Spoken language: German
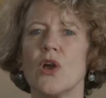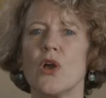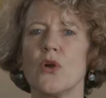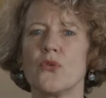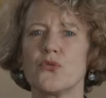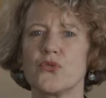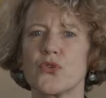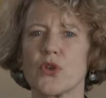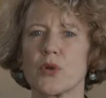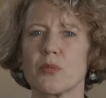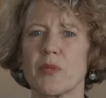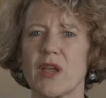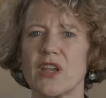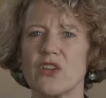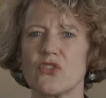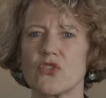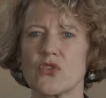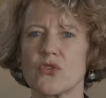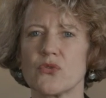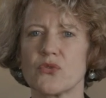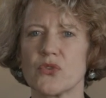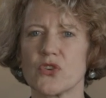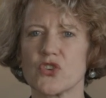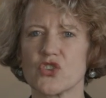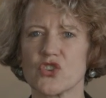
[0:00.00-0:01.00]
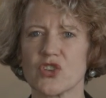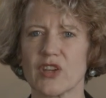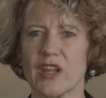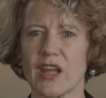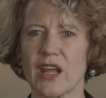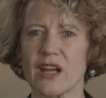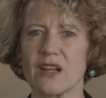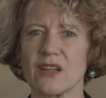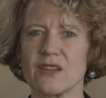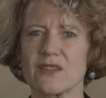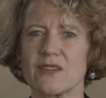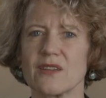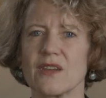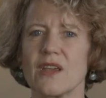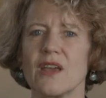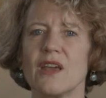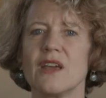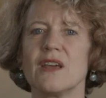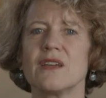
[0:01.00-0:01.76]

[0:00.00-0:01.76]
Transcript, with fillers: für Menschen verstärkt,